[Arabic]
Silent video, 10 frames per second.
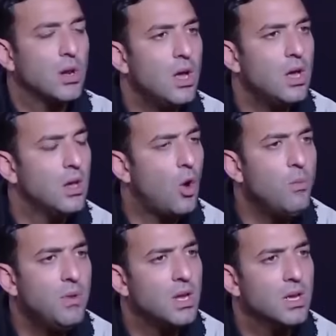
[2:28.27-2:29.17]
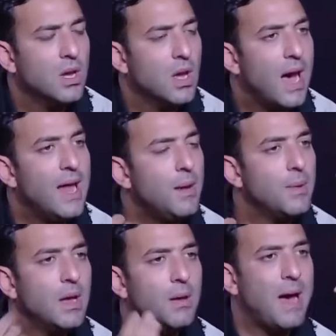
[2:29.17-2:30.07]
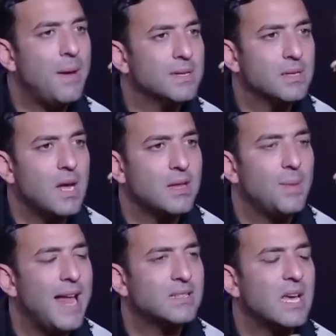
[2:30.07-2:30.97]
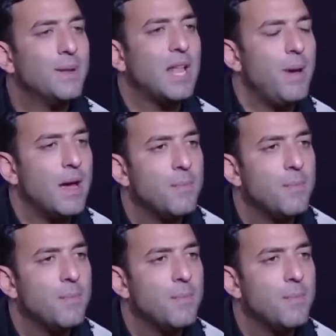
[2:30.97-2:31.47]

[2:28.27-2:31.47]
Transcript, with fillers: والله عمري انا آه، محمد صلاح ده لما ك...